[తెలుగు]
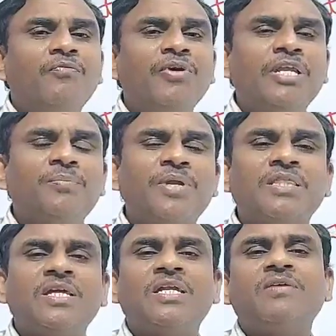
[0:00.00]
వేరే
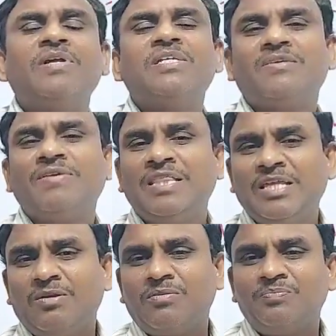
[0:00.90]
ప్రాంతానికి వలస
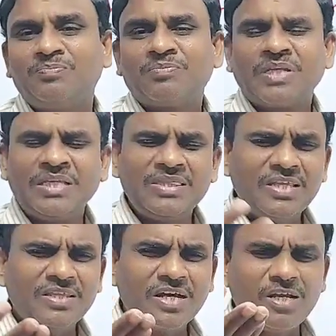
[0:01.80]
వెళ్తారు
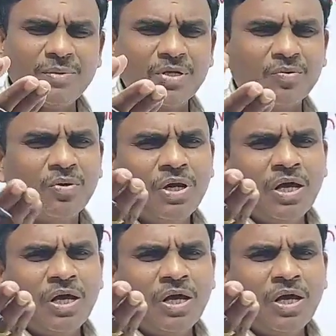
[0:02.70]
ఇంతెందుకంటే మనకు